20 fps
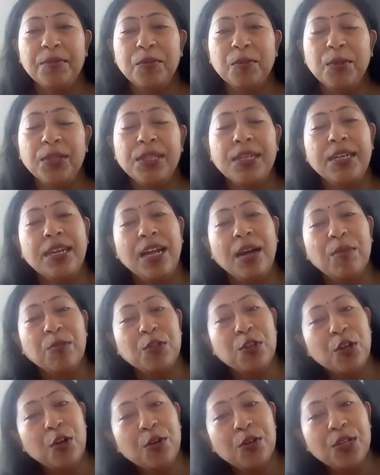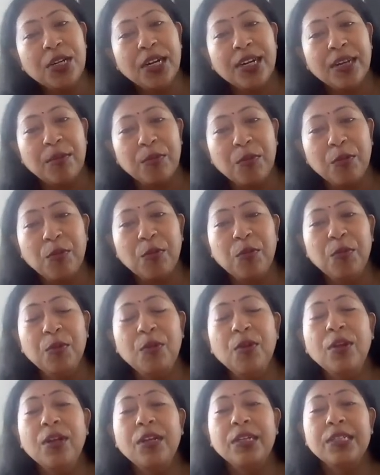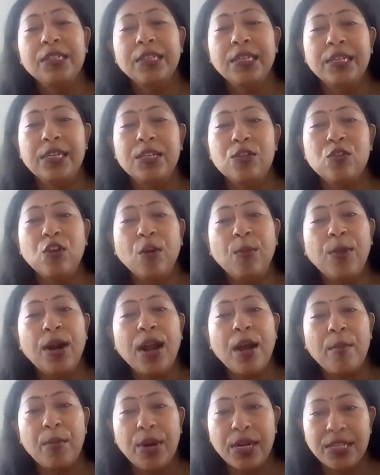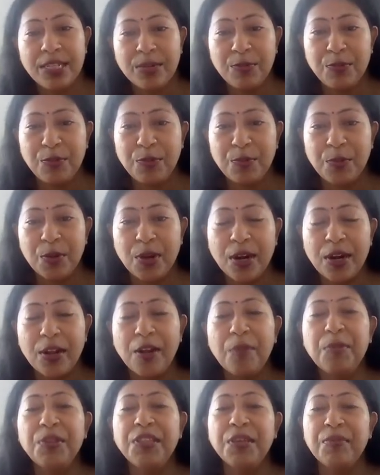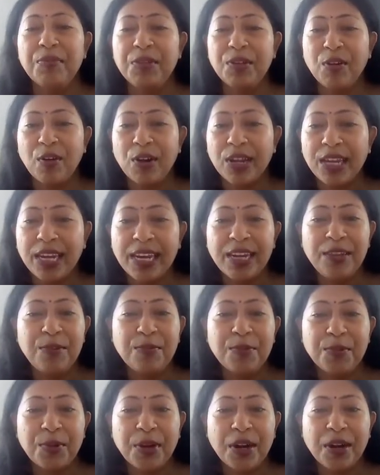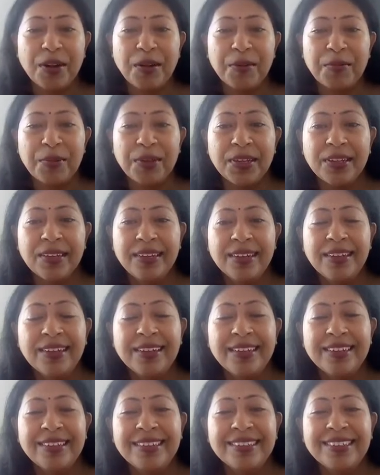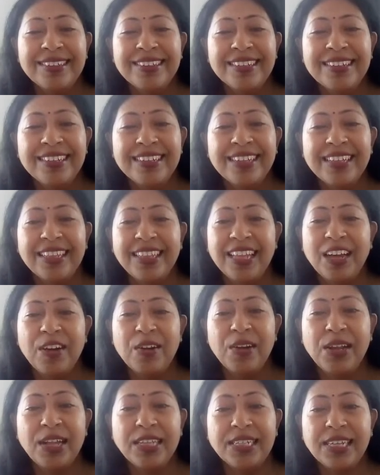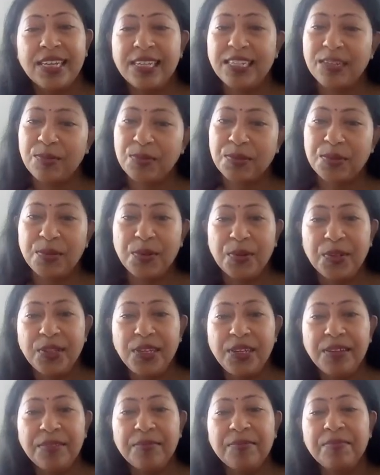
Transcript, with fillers: তোমাদের নাম সহ সেটি বলবো যেটি সবার আমার যেমন উপকার হবে তেমনি অনেকেরই উপকার হবে তাহলে আজকে টিপসগুলো দিই